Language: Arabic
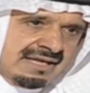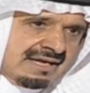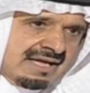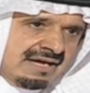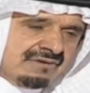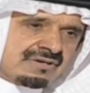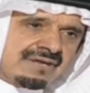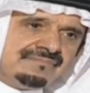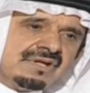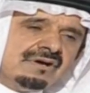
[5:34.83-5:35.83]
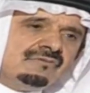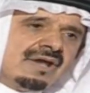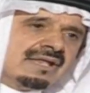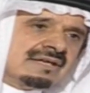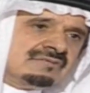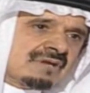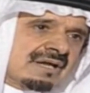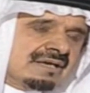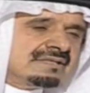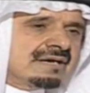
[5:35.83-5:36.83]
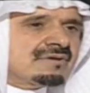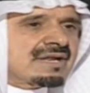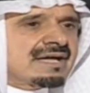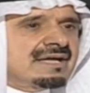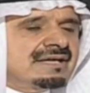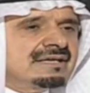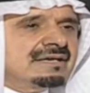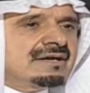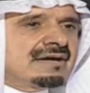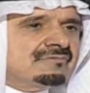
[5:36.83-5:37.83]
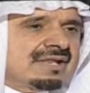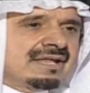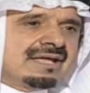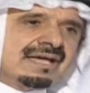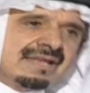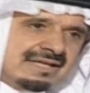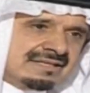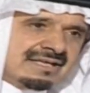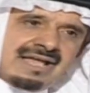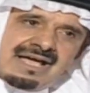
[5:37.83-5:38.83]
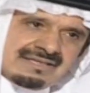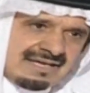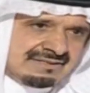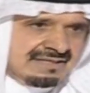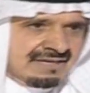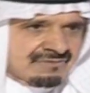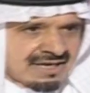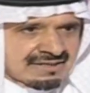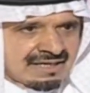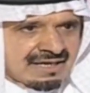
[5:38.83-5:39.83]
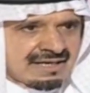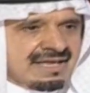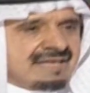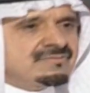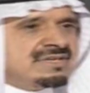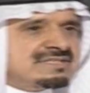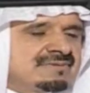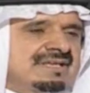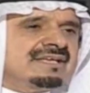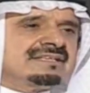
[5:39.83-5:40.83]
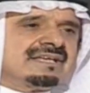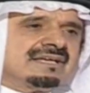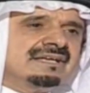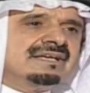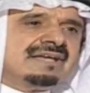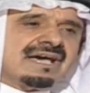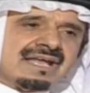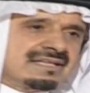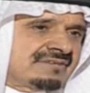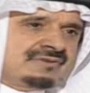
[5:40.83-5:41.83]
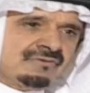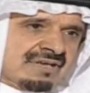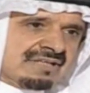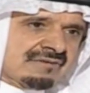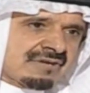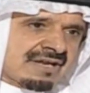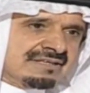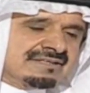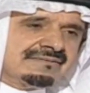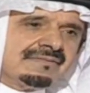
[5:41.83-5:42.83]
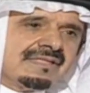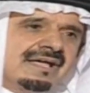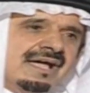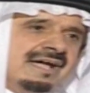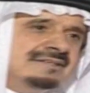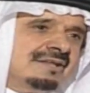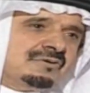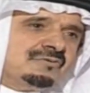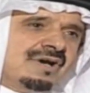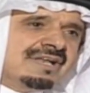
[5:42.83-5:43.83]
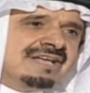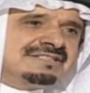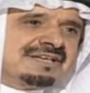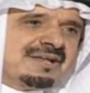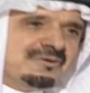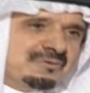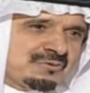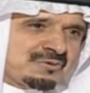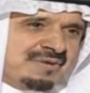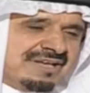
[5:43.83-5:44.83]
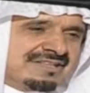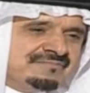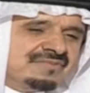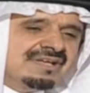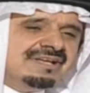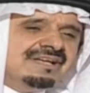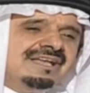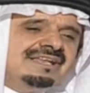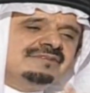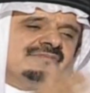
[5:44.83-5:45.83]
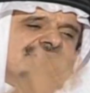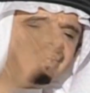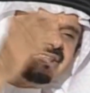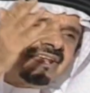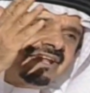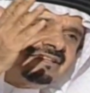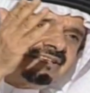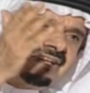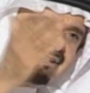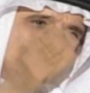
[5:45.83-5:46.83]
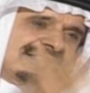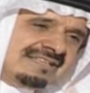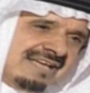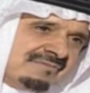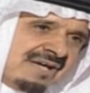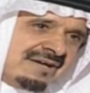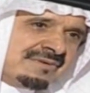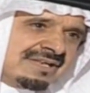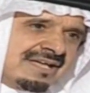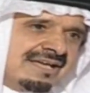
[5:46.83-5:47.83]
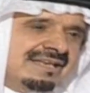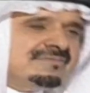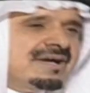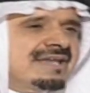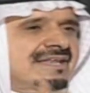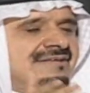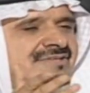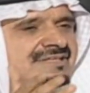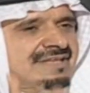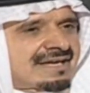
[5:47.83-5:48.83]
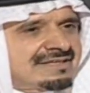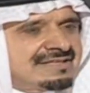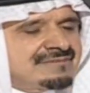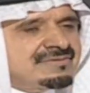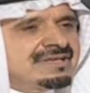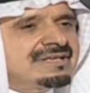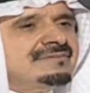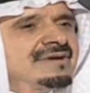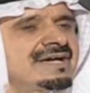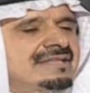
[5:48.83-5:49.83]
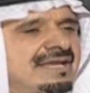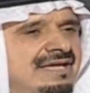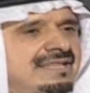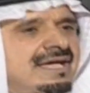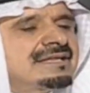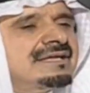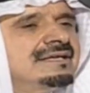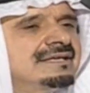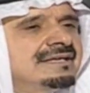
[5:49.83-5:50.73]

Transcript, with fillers: قاعة أخرى وألقت ورقتها ورقة والله أنا لا أتحدث عن ورقة الاخير لكن بالنسبة لي أرى تفوقت على ورقتي أحد الأخوان أشغل الحضور بعد لماذا أنت لا تأتي أمامنا لماذا لم تتقدمي لماذا كذا أنت